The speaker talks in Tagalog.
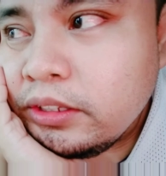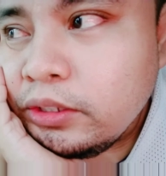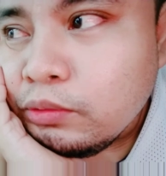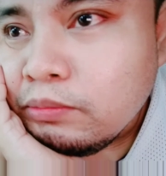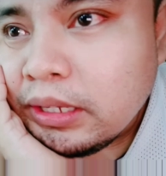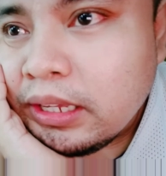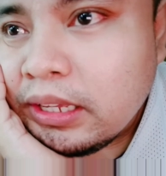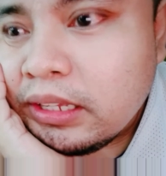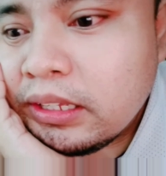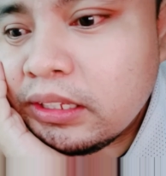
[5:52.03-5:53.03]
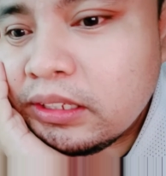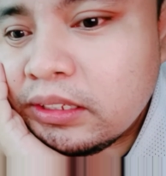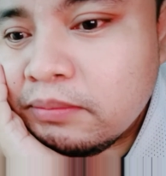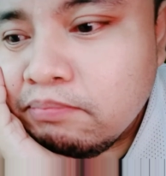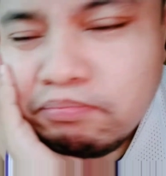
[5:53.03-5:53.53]
yung mga
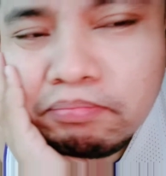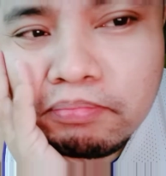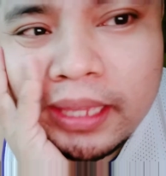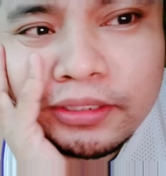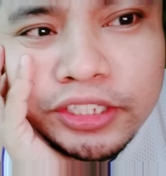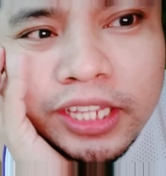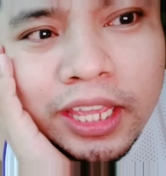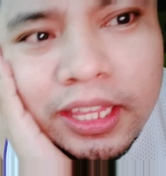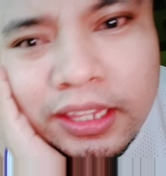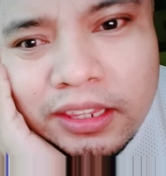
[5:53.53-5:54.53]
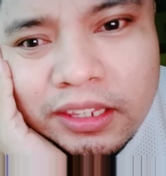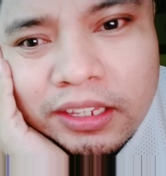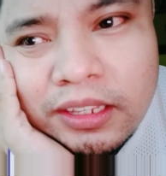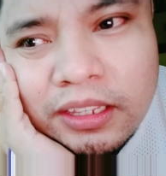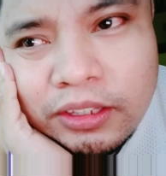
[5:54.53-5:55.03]
betchin
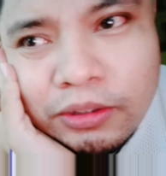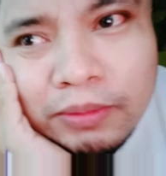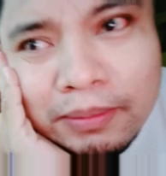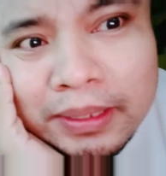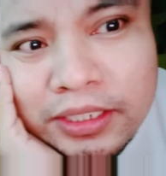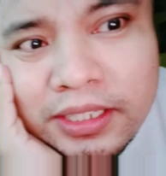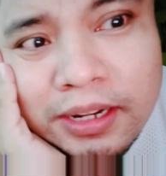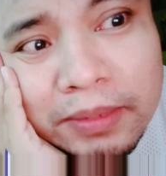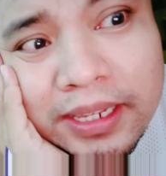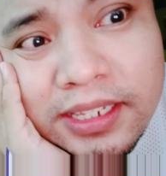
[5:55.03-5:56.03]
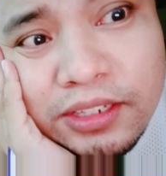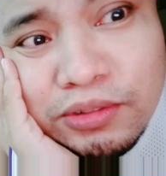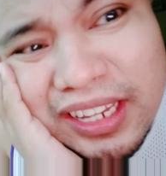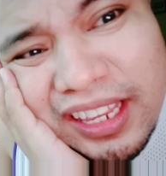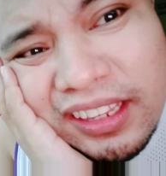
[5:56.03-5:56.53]
yung mga magic syrup mga
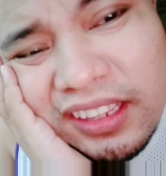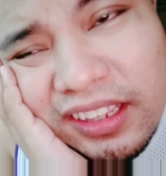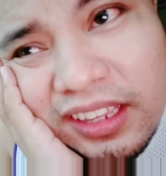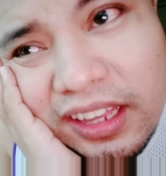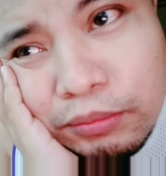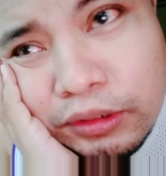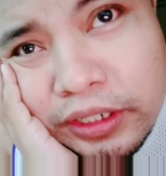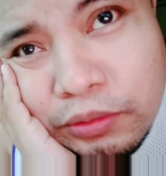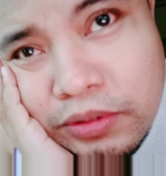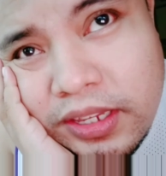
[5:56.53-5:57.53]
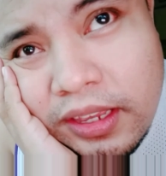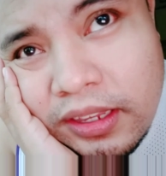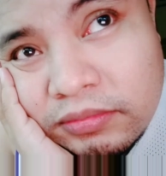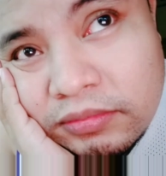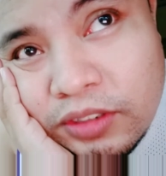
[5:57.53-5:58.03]
seasoning I'm only
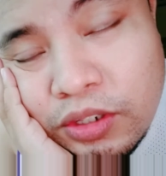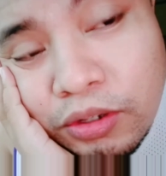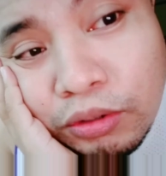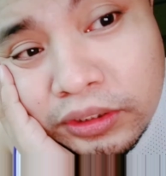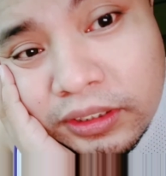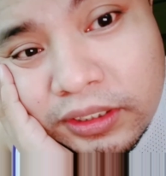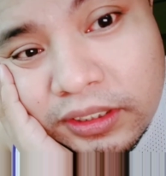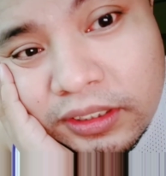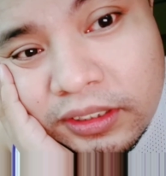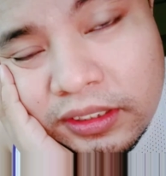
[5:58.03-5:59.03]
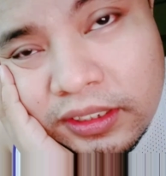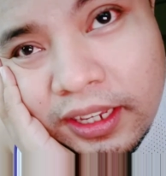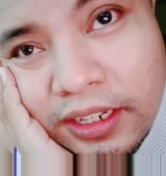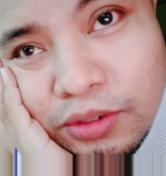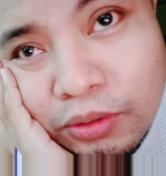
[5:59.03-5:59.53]
using salt
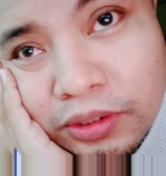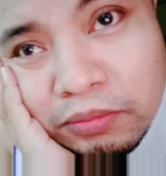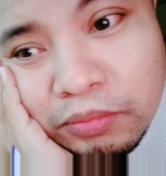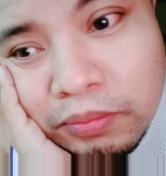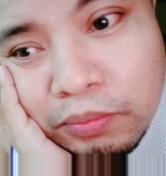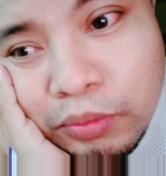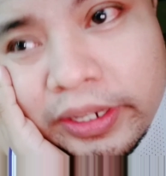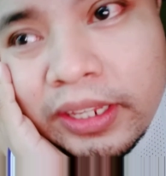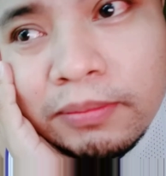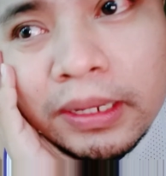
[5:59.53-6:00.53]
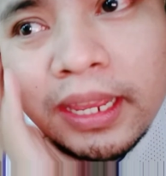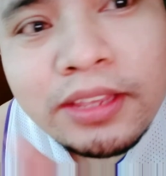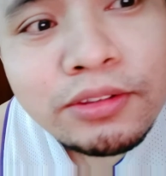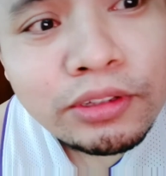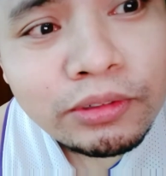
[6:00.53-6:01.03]
any salt pwede
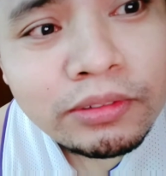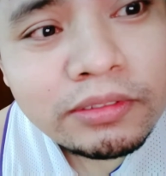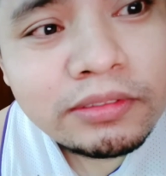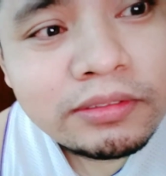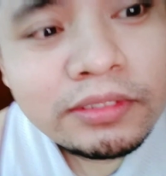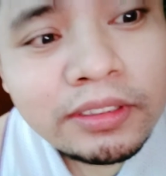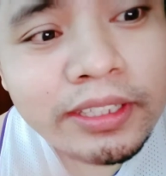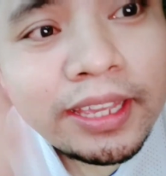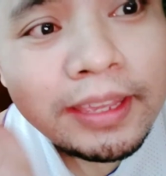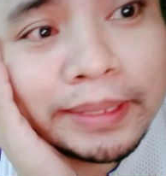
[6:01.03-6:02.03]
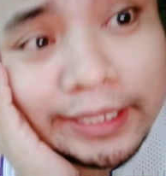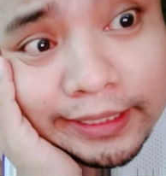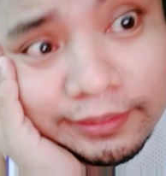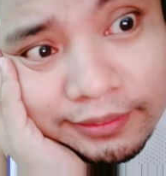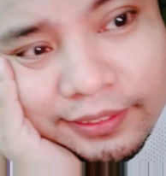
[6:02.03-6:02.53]
Himalayan salt kung
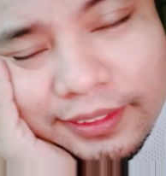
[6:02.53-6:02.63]
yayamanin